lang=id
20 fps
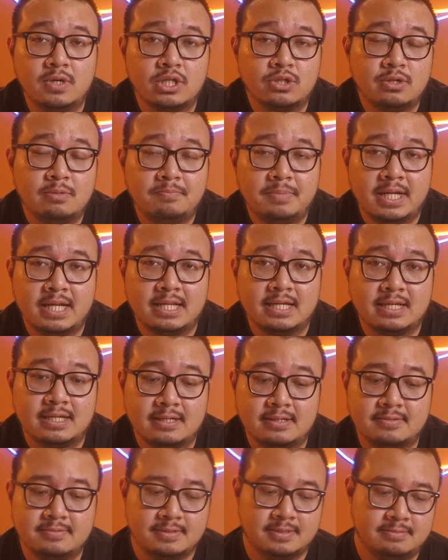gua itu yang
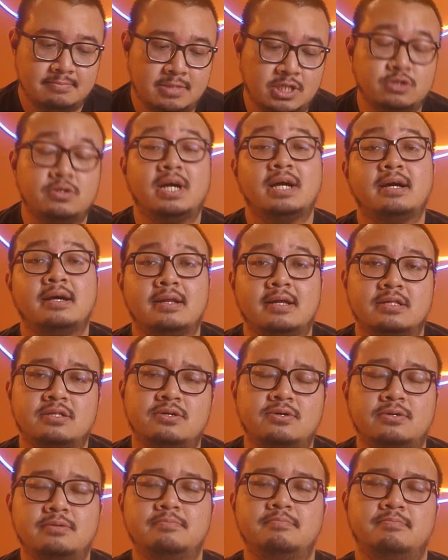paling masuk akal
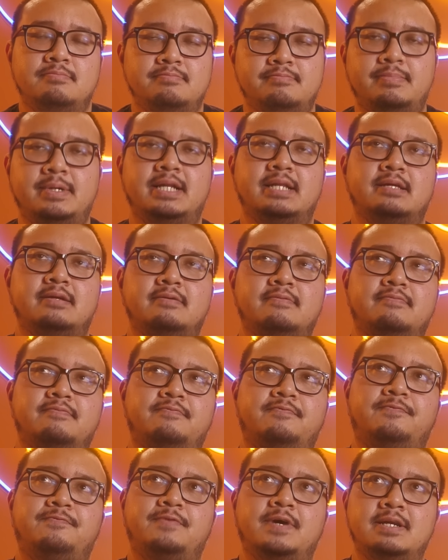atau paling
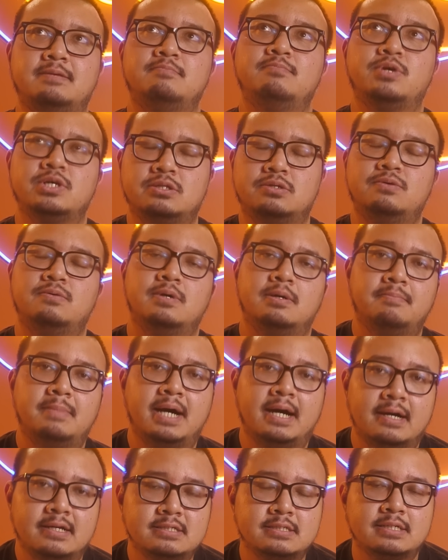fun buat gua
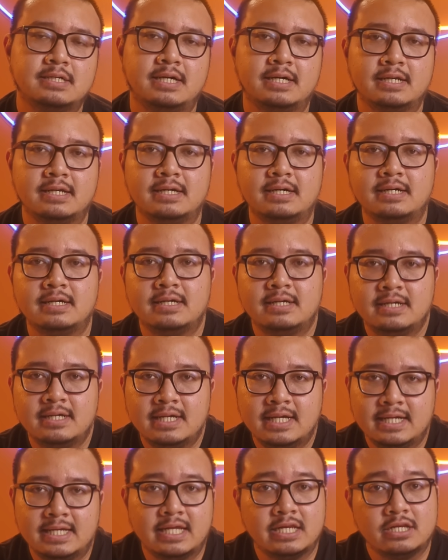bahas karena
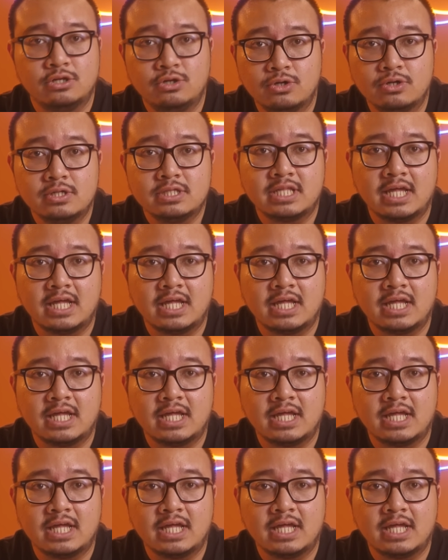dari dulu